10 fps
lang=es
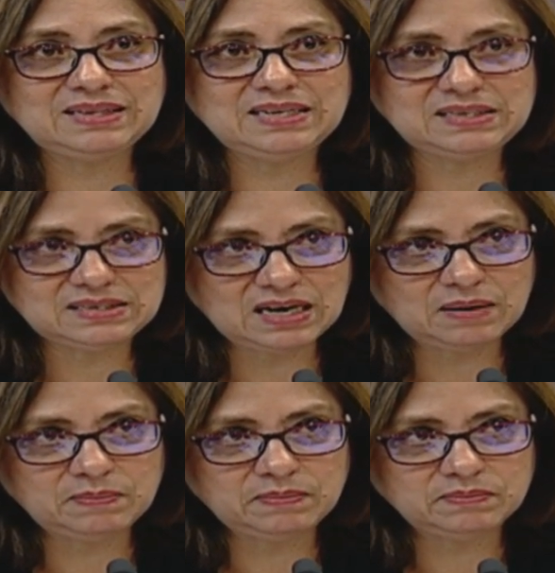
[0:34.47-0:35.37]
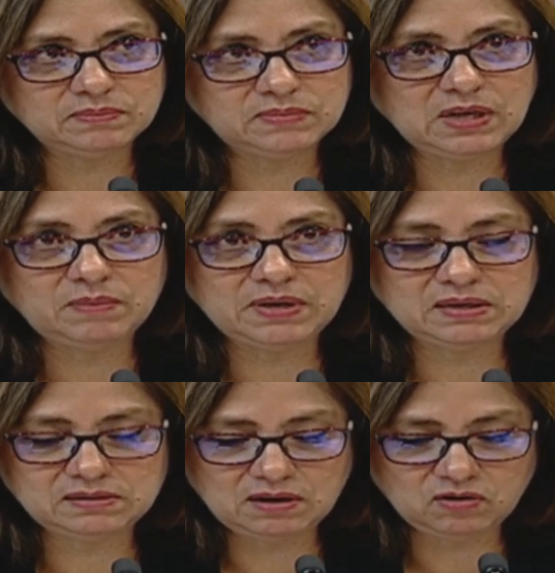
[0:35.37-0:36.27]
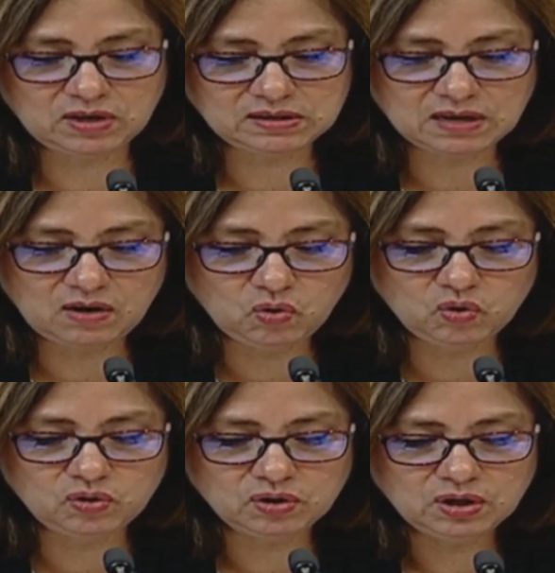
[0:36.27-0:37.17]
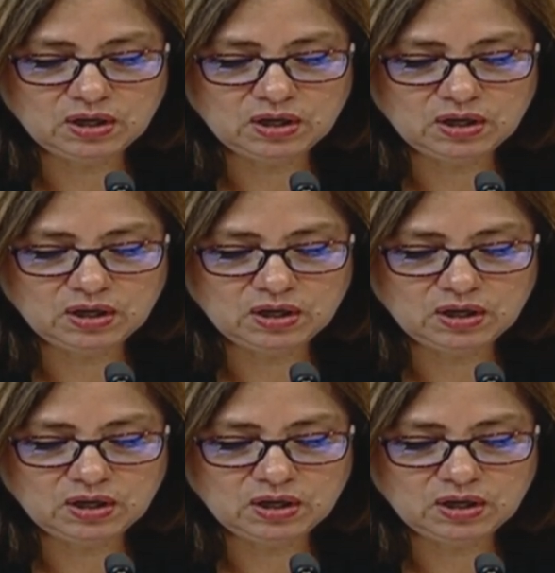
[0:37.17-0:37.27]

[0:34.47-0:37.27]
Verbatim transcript: DISAM, del Ministerio de Salud,